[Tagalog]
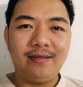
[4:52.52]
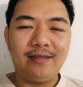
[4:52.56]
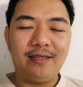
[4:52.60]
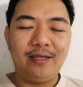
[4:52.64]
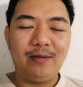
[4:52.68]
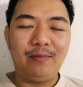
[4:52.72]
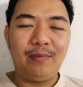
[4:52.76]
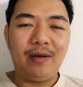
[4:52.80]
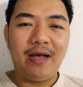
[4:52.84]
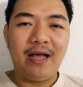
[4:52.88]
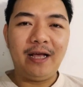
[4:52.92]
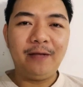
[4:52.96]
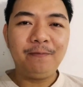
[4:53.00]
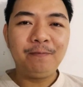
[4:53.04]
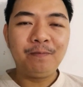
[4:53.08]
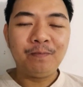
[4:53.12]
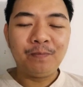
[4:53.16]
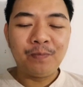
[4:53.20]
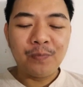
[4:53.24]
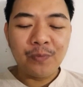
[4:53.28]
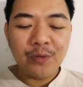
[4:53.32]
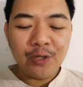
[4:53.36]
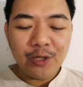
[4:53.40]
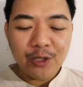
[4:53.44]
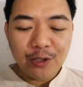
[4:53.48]
Diba?
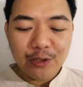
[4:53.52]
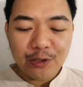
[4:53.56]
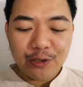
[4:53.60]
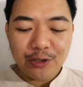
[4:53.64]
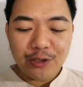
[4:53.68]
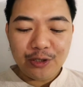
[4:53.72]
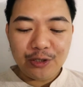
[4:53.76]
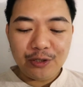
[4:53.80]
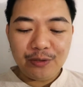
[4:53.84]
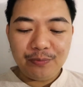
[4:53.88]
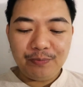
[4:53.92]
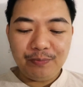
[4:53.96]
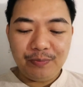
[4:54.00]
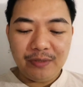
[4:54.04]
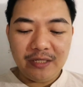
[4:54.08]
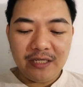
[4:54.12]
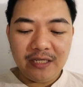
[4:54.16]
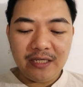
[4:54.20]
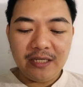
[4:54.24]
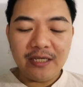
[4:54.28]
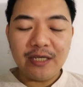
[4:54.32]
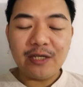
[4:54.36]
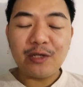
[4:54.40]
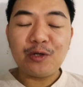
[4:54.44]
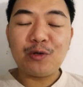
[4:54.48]
You should
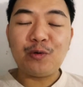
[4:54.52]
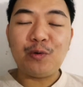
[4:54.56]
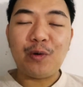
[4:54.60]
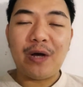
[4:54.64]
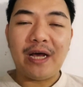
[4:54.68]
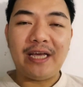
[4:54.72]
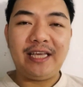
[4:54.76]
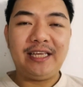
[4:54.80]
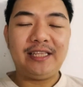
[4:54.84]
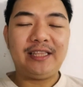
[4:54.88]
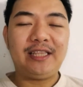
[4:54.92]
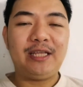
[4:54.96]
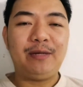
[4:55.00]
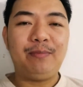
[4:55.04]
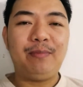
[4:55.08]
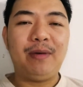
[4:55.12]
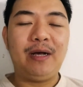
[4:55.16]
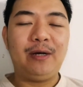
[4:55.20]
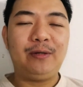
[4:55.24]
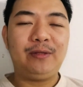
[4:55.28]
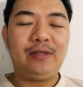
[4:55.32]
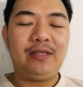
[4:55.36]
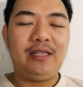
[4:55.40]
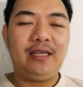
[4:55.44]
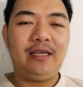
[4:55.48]
be quiet
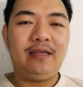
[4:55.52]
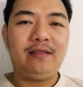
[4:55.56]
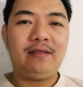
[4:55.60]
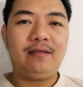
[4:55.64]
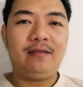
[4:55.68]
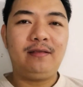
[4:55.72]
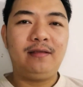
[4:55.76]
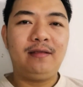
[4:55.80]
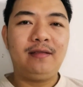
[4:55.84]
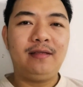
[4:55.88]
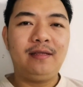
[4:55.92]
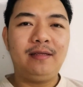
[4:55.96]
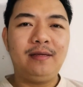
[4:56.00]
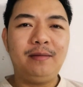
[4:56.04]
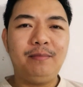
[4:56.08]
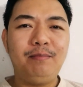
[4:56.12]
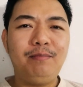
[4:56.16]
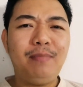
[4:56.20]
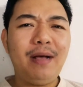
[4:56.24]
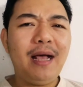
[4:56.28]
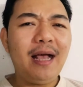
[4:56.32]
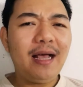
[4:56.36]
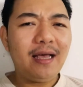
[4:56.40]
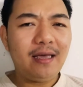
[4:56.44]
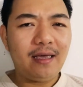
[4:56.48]
about it.
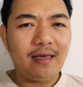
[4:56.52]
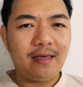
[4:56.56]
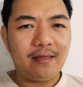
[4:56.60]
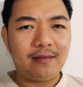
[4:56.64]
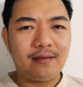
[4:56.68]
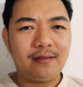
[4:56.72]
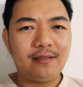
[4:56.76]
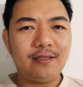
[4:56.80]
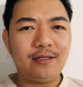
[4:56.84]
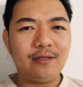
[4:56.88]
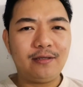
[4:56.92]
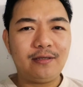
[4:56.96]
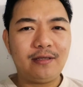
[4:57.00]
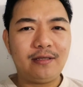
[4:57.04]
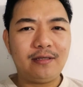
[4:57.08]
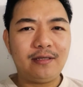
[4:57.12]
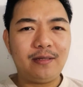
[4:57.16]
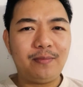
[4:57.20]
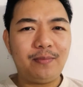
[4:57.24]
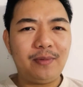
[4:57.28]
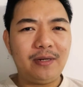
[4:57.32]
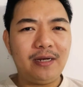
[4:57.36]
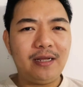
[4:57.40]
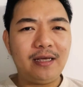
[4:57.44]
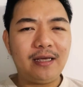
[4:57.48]
Bakit? Sa, sa
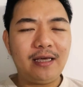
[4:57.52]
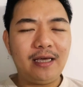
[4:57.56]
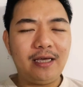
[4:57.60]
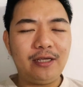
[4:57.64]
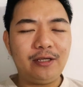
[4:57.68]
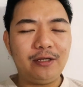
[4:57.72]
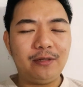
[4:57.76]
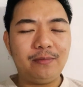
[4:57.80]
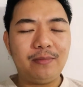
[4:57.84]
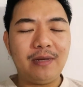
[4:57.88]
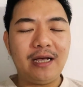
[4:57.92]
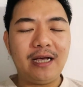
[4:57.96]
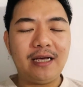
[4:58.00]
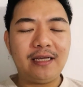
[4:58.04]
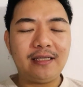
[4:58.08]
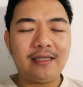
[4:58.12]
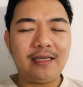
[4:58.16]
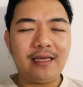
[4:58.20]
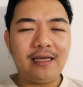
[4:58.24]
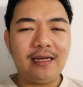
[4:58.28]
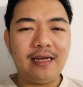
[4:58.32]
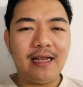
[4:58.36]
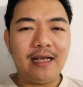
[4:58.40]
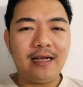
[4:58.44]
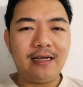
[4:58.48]
palagay nyo, bakit
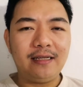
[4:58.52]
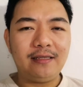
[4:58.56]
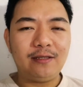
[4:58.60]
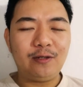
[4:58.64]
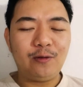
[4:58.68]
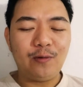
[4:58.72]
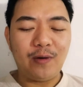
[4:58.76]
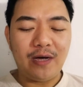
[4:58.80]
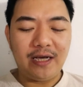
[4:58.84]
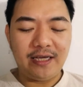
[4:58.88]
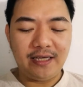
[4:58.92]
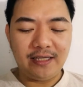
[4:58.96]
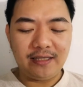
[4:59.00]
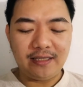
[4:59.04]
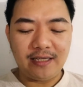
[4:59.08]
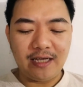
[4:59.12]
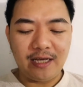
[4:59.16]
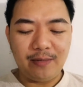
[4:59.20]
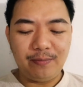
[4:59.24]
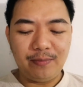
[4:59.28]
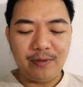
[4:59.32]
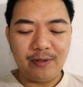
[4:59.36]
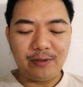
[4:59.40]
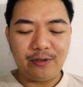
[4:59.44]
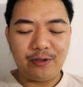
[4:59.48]
kailangan quiet ka
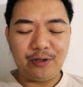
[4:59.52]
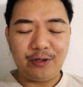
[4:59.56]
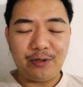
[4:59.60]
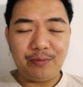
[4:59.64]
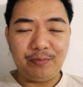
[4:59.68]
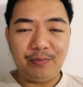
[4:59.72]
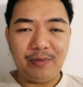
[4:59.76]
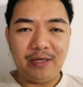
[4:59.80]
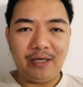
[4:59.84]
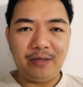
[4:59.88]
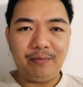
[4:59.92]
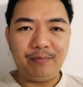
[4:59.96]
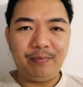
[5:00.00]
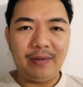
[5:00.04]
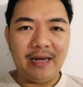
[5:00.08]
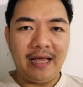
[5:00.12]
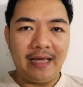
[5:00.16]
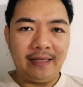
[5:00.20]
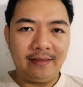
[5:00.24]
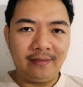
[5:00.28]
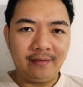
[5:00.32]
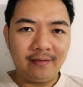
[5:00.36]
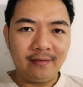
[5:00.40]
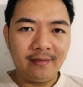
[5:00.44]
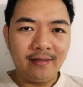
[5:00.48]
about your big
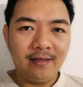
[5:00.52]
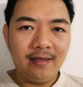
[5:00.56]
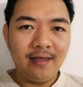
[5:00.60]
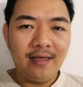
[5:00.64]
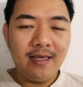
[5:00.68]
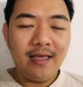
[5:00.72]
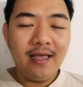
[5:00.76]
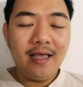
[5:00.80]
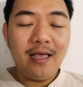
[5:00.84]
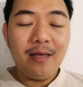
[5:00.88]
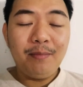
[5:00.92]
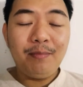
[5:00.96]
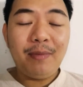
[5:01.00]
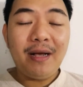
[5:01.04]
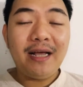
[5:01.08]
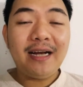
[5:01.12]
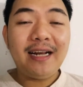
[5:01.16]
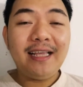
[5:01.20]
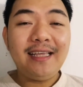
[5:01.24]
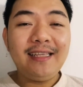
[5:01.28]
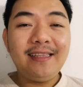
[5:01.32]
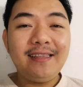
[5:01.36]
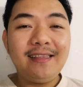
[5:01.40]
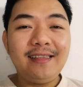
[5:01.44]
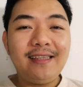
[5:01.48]
plan? Para
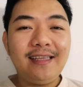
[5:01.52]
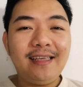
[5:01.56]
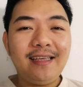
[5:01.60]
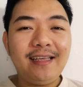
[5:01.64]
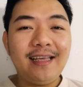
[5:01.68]
hindi